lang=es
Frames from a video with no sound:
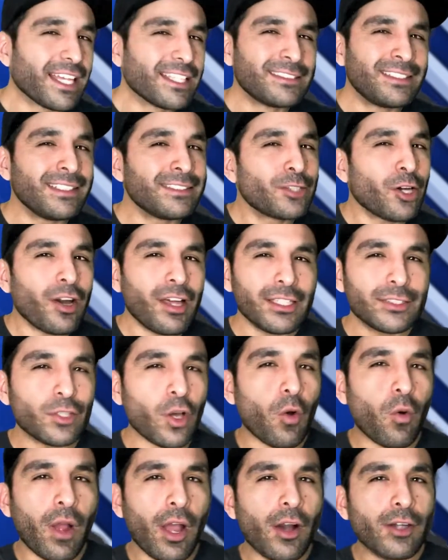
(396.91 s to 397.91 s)
si sí, todos
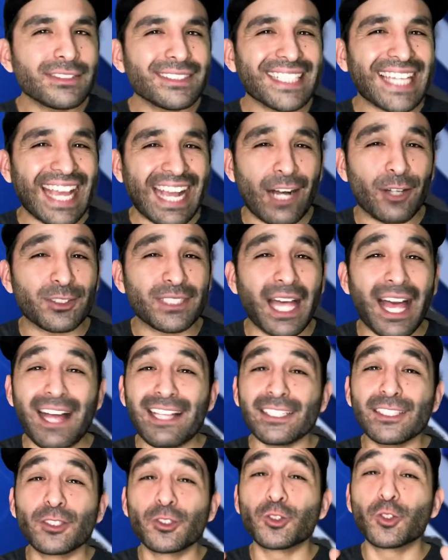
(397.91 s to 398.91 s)
esos juegos que
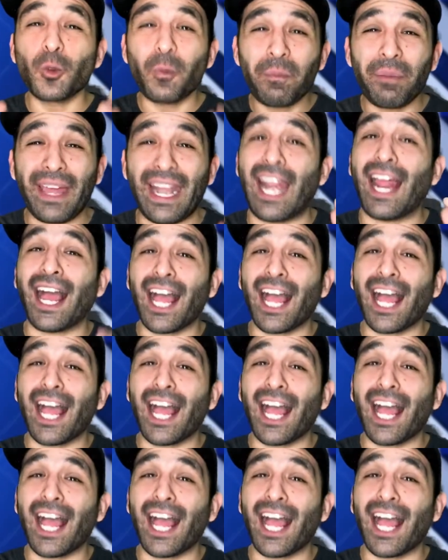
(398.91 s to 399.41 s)
causaban super